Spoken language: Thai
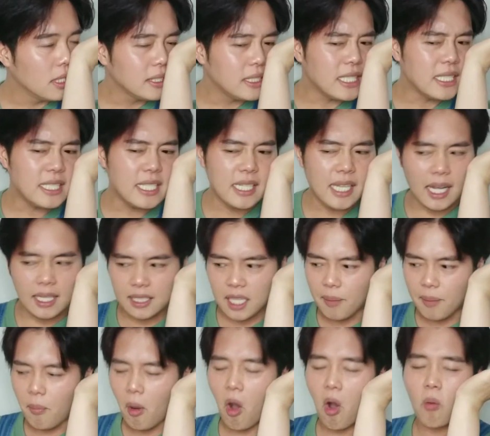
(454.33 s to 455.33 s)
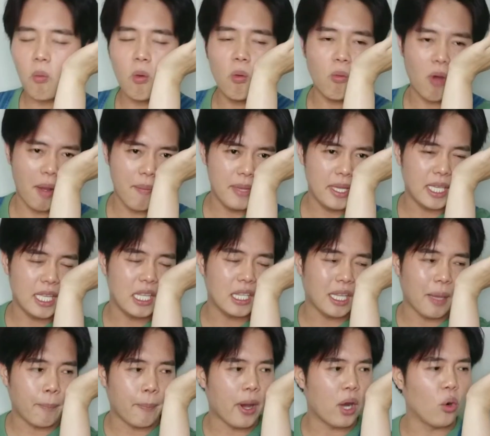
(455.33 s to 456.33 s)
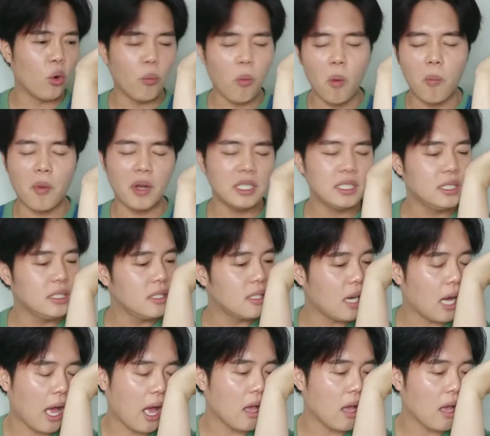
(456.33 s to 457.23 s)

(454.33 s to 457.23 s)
จริงๆ อ่ะ ถ้าบอกผมว่ามีกลิ่นสับปะรดผมก็เชื่อ